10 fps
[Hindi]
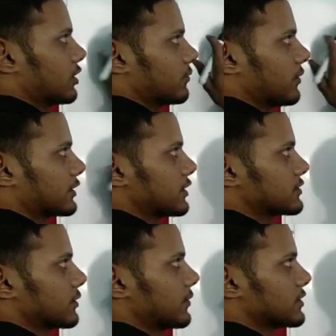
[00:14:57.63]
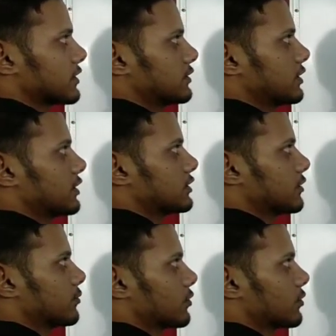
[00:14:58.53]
रिफ्लेक्टिंग सरफेस अंदर की तरफ